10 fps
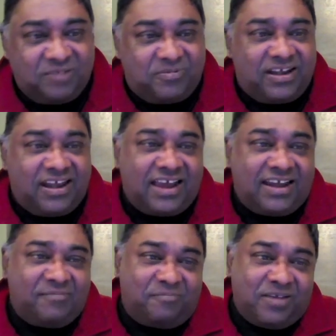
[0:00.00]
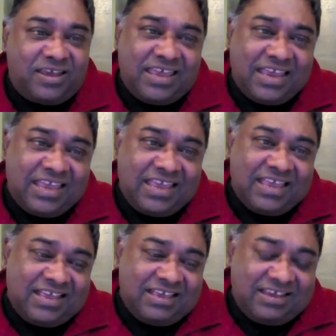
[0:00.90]
அப்புறம் நாங்க
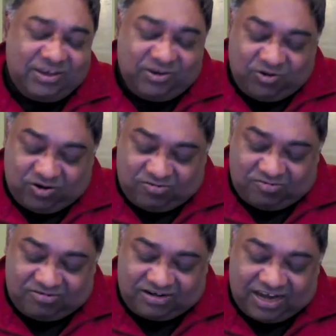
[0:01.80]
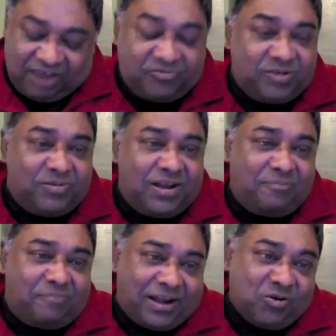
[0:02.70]
இன்னும் கம்ஃபர்டபுளா
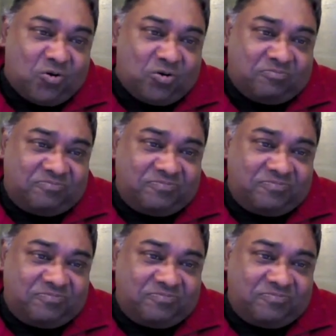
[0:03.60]
படுக்கணும்